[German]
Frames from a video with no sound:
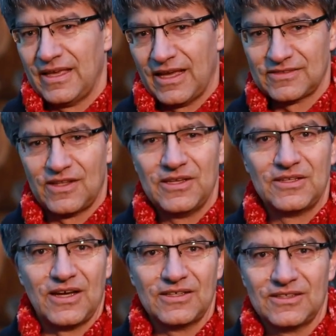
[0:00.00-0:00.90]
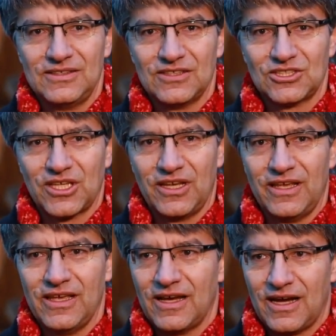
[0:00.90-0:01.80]
Herzlichen Dank an dieser
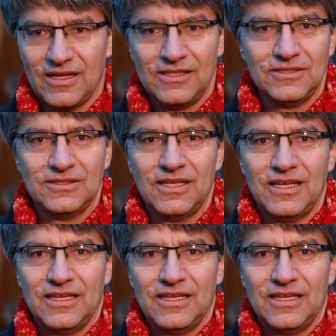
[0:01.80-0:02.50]
Stelle allen,